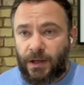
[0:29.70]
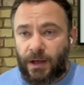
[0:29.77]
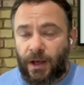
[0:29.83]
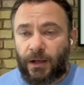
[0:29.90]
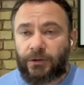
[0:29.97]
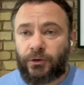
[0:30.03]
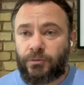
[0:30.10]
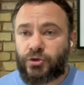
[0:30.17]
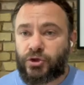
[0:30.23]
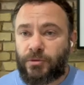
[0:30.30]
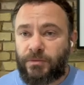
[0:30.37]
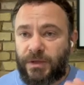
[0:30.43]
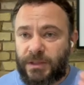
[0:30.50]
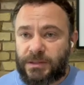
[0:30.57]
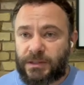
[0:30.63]
о том, что
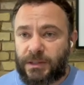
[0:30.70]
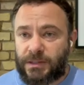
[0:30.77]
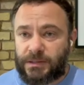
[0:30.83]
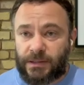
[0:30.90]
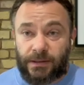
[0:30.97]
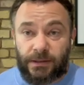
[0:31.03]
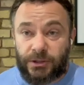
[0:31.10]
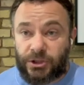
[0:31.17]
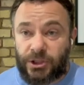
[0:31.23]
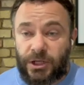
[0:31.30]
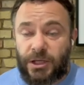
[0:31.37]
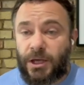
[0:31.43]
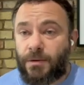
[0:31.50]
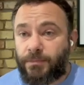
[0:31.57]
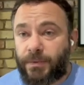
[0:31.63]
Минские
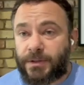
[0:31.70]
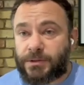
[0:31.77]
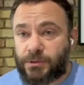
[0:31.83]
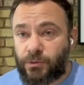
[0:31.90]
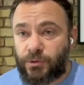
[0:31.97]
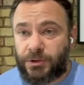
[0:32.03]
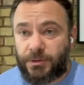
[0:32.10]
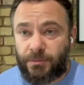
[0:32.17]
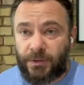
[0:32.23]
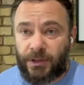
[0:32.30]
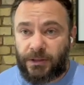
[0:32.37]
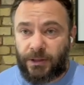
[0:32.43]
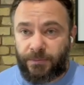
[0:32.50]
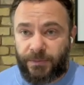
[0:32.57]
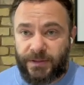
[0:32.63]
соглашения по сути были
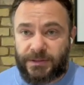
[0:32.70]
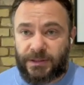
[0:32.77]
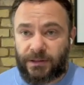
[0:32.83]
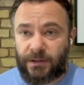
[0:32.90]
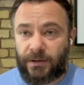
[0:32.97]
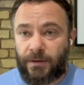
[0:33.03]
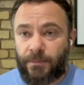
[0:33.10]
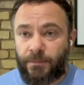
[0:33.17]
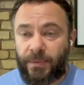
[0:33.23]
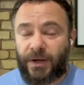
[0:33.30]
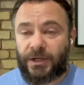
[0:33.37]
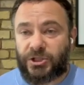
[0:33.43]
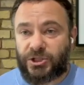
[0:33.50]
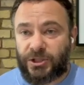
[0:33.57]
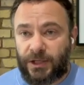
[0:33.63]
написаны
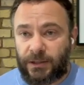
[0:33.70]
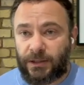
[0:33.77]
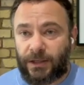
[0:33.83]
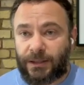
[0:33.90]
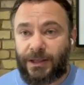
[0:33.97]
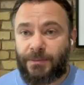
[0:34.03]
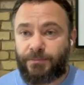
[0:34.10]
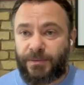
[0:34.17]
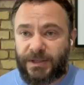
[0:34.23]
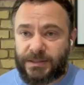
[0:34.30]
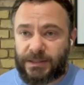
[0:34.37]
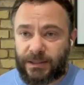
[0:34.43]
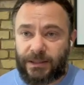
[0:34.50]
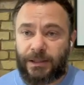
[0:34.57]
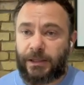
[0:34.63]
Порошенко,
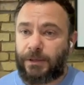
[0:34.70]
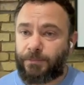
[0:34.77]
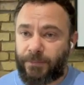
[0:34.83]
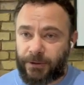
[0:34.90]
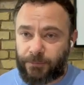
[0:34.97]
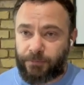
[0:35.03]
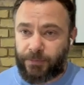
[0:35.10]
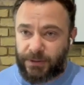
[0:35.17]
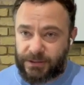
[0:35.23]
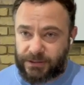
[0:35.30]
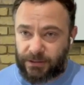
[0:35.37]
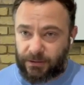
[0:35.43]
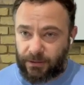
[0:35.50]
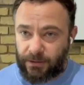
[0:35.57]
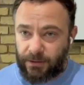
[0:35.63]
написаны и
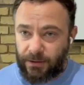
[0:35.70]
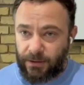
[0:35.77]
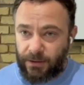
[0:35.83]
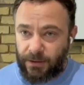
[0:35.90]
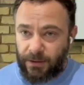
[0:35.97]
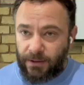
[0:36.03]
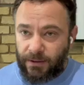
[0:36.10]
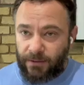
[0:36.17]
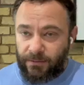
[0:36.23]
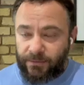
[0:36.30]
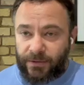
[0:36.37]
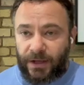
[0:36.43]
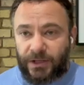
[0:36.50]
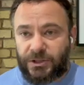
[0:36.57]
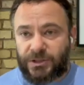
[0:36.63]
подписаны в
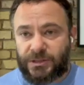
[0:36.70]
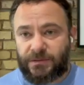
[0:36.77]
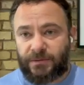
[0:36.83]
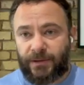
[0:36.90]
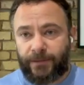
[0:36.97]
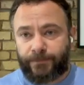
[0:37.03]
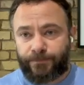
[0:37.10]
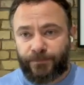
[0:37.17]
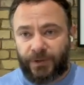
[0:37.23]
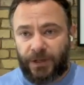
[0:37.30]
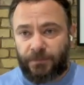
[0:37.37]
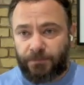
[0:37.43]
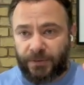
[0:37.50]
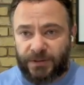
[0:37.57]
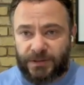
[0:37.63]
качестве
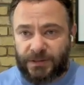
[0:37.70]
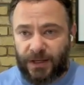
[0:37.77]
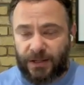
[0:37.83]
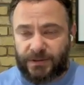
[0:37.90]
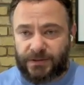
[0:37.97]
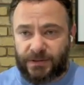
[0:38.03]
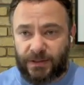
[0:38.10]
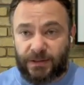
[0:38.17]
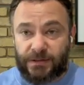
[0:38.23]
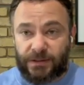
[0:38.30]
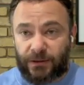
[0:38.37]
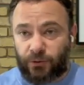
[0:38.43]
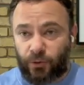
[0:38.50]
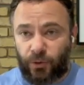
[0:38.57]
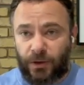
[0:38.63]
компенсации за
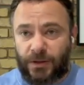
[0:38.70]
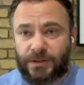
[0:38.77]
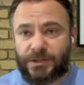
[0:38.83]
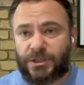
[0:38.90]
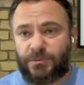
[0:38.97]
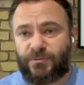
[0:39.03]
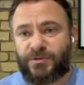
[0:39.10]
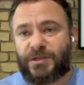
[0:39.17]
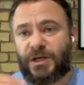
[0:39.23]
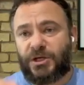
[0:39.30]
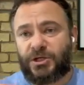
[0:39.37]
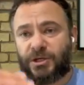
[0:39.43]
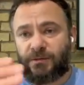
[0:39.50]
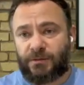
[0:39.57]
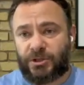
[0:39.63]
то или, скажем,
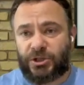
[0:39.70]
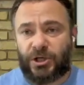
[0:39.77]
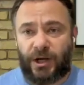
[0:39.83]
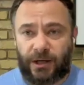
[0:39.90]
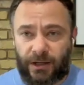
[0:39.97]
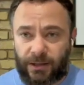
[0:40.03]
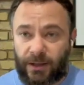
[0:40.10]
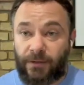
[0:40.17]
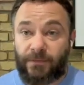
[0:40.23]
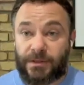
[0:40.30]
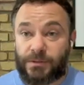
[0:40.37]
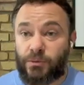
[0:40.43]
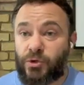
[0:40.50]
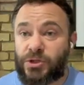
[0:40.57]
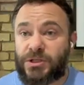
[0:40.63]
встречного шага на
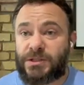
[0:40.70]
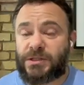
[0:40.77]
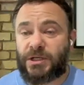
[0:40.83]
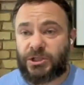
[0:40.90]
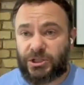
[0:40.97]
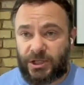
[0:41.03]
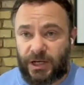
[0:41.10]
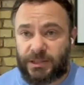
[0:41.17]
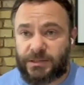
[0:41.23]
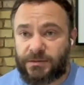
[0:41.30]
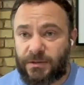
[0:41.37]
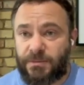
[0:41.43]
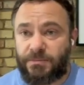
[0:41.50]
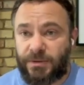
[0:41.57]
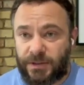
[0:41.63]
возможность решать
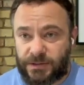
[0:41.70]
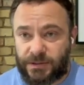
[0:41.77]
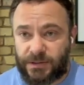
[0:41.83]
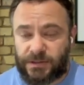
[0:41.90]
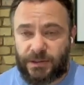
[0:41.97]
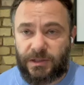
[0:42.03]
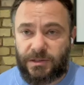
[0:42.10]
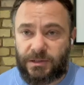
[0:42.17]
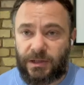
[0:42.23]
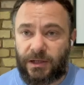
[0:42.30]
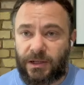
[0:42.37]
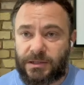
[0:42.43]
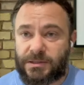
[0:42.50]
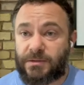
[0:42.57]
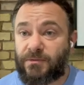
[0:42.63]
свои
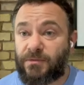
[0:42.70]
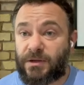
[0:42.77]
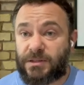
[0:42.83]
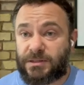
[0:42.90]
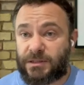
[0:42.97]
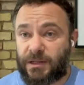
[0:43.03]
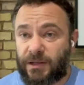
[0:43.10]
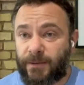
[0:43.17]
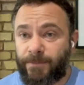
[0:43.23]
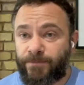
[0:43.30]
бизнес-интересы в России.